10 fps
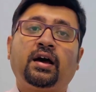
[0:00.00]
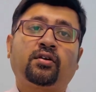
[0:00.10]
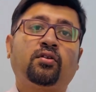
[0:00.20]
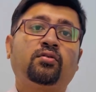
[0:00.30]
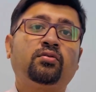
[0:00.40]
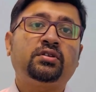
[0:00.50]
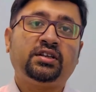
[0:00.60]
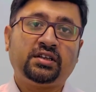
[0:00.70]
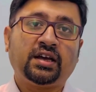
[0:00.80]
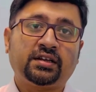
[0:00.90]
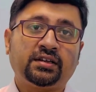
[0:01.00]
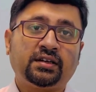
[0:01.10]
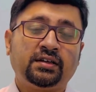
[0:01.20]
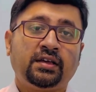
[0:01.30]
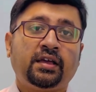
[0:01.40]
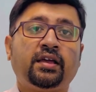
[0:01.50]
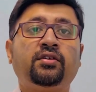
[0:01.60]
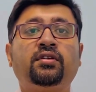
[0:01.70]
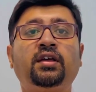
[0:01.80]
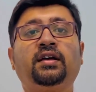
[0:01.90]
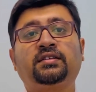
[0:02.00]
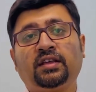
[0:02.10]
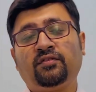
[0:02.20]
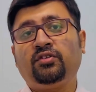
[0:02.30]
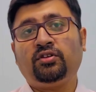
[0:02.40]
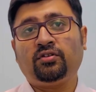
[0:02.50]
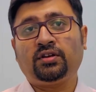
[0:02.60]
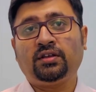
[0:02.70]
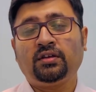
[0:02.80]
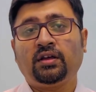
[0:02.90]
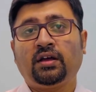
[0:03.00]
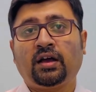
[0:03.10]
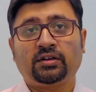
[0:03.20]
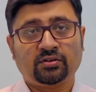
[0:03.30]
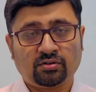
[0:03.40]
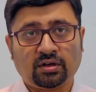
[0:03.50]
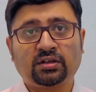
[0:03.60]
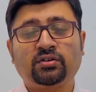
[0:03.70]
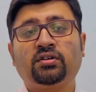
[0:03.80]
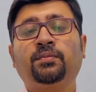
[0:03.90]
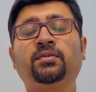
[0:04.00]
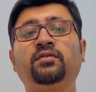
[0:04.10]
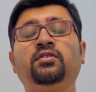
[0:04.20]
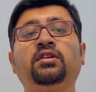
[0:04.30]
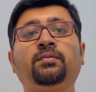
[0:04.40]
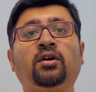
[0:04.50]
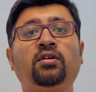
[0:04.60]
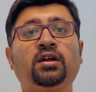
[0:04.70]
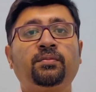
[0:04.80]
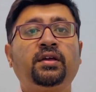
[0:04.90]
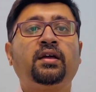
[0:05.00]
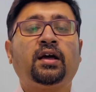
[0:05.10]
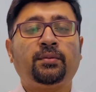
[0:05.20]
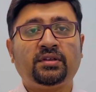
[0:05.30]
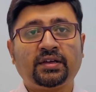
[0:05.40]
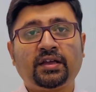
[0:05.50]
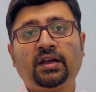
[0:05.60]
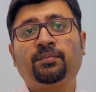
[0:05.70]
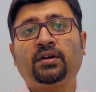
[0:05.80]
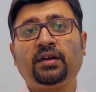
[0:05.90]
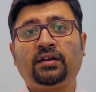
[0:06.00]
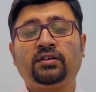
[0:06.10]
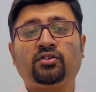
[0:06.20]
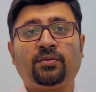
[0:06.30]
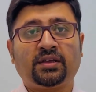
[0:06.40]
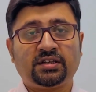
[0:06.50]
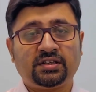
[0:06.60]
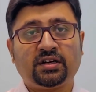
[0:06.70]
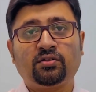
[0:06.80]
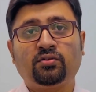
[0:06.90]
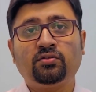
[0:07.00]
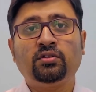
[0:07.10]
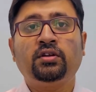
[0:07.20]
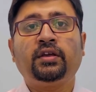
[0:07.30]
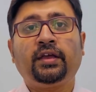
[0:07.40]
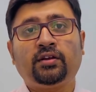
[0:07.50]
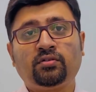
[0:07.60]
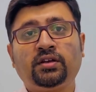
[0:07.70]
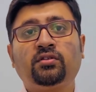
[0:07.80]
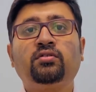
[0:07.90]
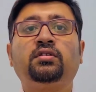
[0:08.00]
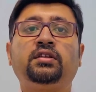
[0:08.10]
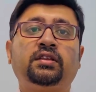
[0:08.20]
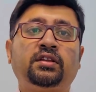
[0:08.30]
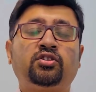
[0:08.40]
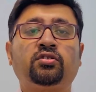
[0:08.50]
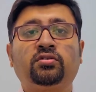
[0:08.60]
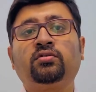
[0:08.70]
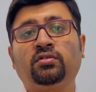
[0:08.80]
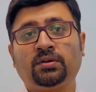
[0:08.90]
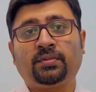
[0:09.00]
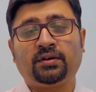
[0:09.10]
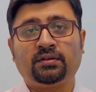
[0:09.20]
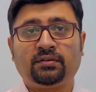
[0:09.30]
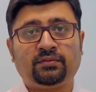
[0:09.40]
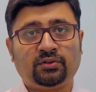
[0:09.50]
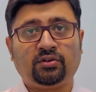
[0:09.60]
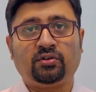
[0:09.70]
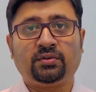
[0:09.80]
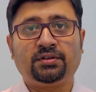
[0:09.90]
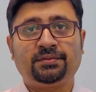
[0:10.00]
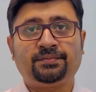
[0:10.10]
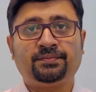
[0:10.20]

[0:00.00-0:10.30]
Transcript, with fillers: আর কখনো দৃষ্টি আসে না এই জন্যে আজকের এই ভিডিওটি আশা আশা করি আপনাদের ভিডিওটি ভালো লাগবে আমি চাই আপনারা এটা সবাইকে শেয়ার করুন একটু যেন নিজেদের সচেতন হতে পারেন ধন্যবাদ